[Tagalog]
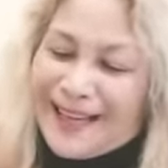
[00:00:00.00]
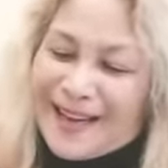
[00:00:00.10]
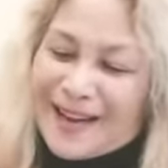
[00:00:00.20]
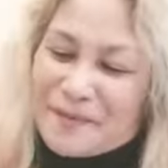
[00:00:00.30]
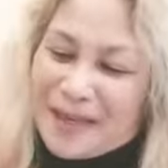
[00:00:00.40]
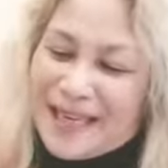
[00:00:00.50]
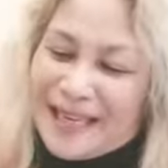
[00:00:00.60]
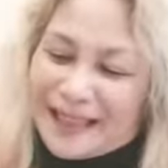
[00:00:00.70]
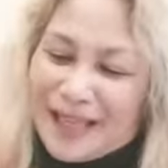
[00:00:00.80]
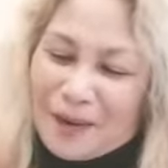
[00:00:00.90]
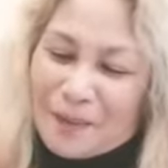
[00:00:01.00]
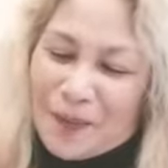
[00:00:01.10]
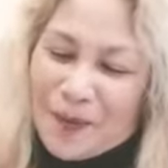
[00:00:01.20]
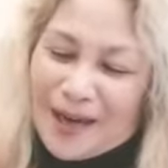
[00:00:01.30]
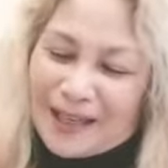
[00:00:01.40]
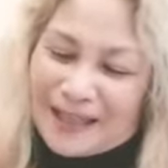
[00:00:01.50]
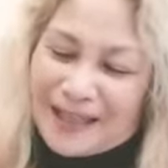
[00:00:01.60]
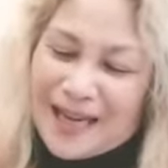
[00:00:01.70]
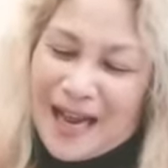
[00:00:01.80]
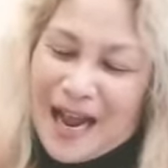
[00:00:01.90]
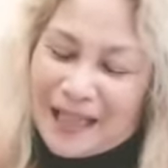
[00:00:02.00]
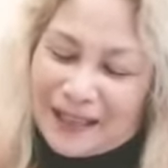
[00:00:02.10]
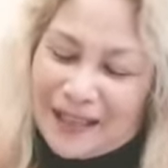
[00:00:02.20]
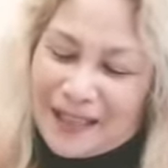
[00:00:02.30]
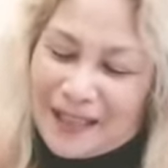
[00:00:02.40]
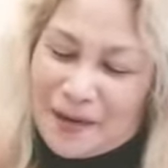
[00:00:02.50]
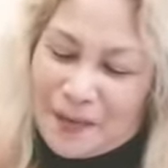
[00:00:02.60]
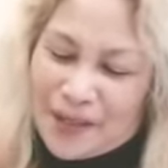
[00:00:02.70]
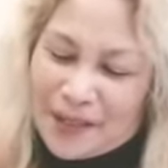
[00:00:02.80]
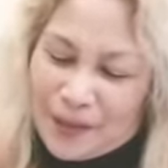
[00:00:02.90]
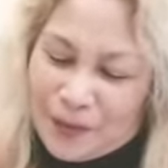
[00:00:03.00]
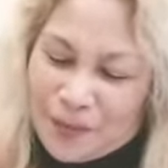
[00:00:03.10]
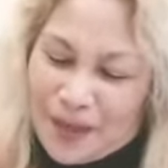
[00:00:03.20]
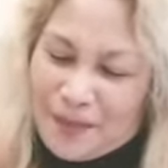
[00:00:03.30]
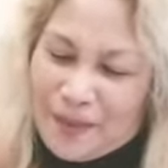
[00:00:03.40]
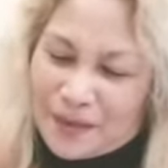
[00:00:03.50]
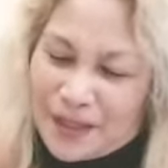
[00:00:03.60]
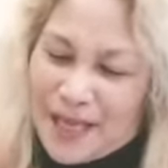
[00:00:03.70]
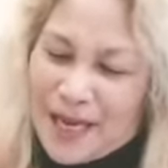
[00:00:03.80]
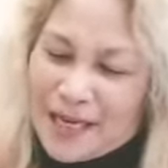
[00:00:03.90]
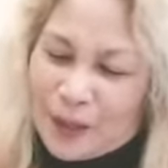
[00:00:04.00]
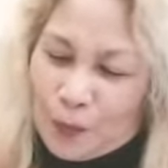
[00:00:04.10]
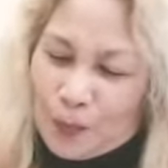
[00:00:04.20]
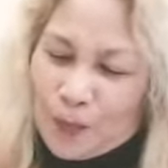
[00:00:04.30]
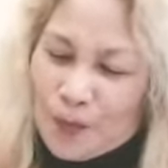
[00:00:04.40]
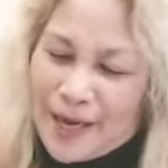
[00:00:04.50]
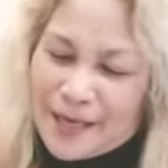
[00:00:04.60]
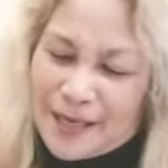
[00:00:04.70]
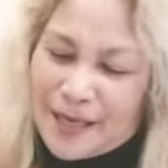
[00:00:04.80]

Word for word: kaya maliit na lang po ang ating gagawin dito mga mamsi, dahil ito po ay